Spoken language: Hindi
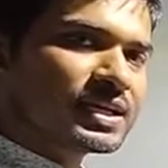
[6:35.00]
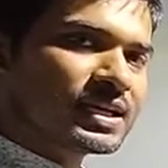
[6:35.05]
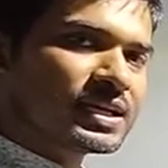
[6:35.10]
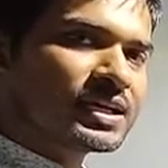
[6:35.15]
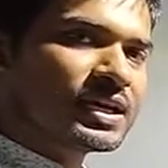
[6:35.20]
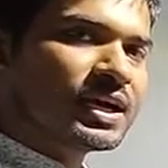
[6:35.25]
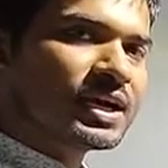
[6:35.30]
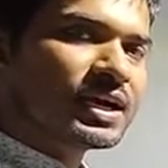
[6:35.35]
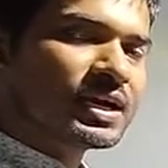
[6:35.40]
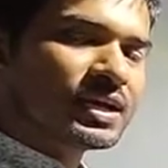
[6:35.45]
के
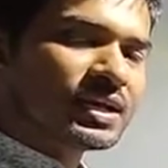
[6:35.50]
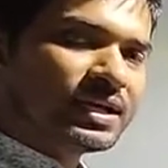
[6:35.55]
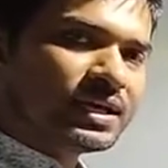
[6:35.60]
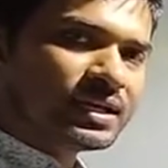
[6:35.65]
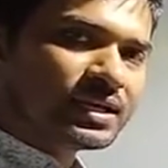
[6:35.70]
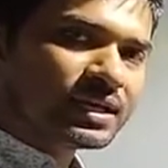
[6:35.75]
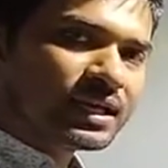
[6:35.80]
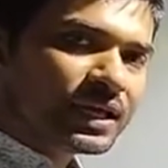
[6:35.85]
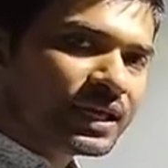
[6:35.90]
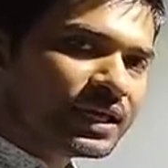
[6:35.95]
कारण एक
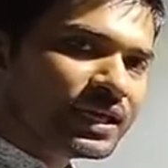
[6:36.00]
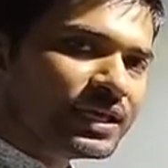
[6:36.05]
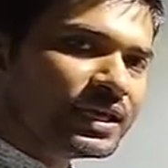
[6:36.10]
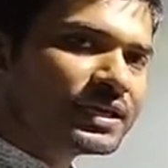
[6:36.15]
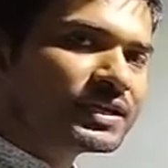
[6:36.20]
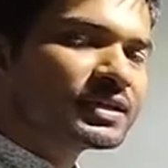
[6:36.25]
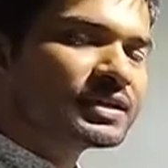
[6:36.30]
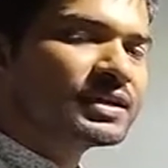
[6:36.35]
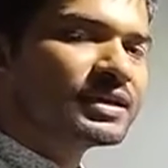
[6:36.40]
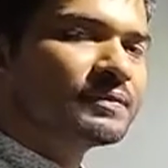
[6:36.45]

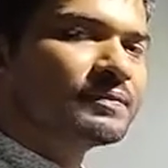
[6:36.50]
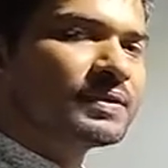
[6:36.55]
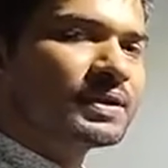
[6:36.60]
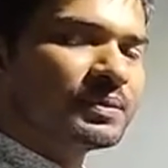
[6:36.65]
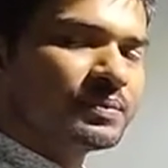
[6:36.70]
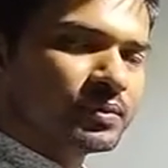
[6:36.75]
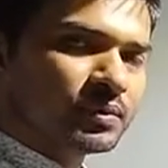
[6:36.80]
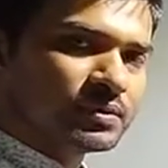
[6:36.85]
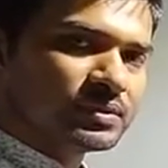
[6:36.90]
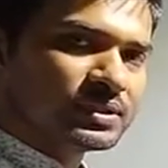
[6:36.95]
हीट
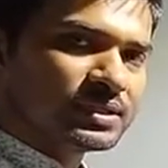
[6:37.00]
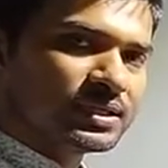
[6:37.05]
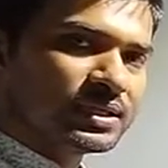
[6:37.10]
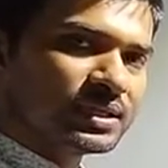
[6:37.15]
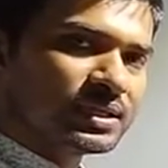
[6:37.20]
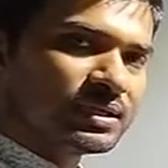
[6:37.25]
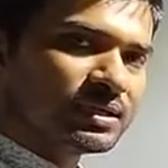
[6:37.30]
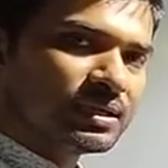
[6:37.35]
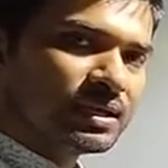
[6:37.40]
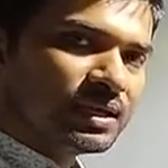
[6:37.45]
डेवलप होती
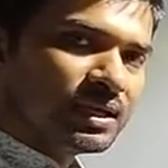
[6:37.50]
है